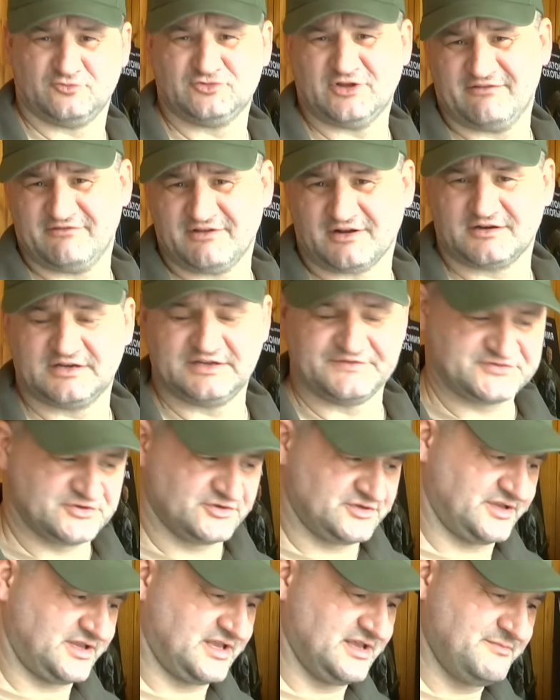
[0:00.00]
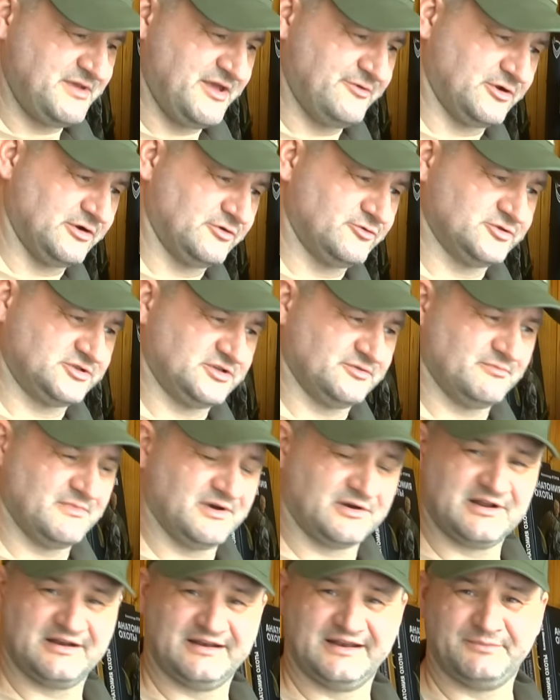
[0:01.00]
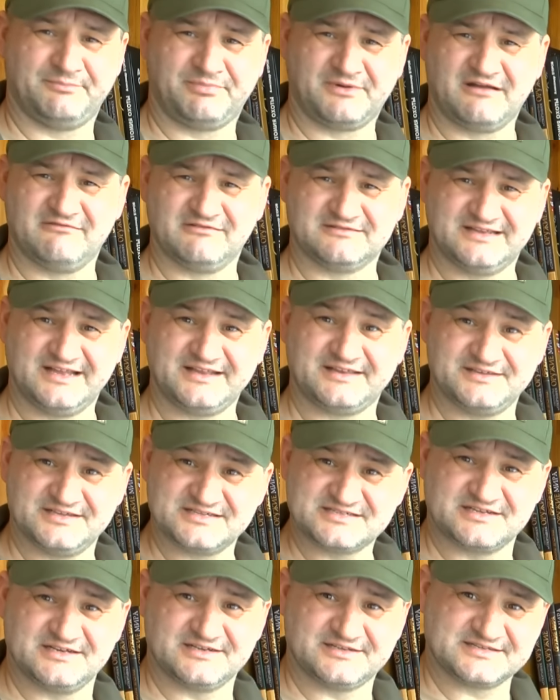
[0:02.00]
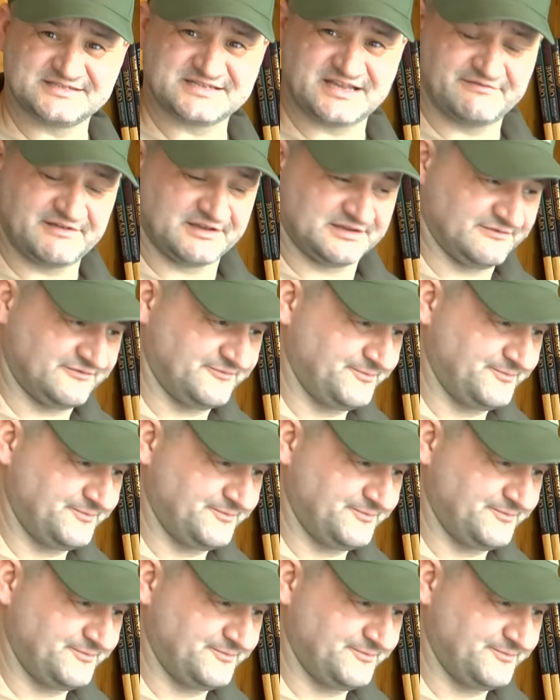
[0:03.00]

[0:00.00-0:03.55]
наверное, все-таки имею какое-то моральное право дать несколько советов.